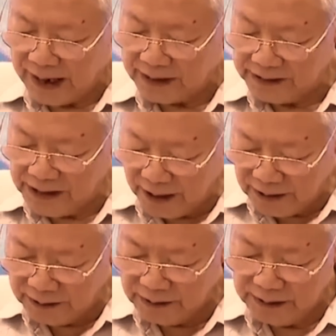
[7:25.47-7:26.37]
là hạt
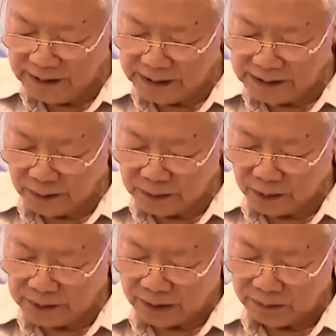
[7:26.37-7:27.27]
nhân trong
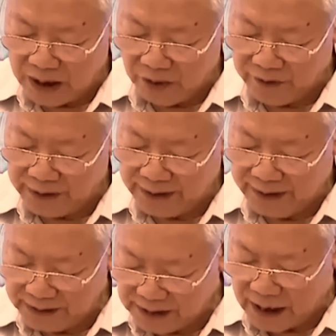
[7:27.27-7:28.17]
công tác bảo vệ
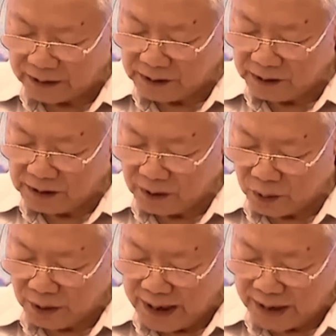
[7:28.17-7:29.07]
nền tảng tư
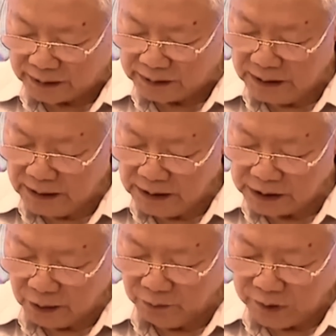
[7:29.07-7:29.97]
tưởng của đảng
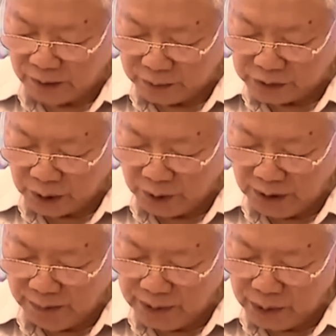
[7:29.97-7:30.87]
trong phòng chống
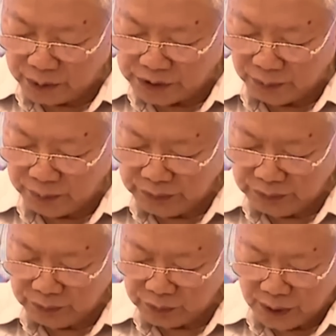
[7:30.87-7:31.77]
âm mưu chống
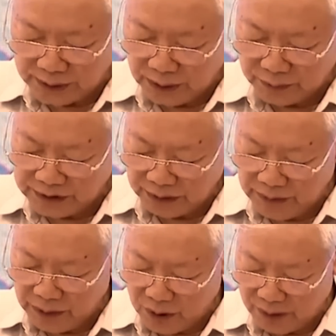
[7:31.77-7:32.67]
hoạt động
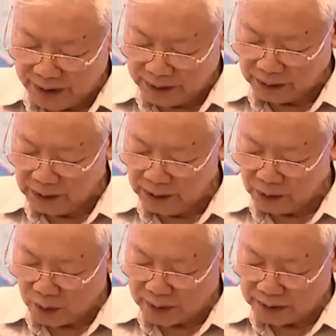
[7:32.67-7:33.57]
diễn biến hòa bình của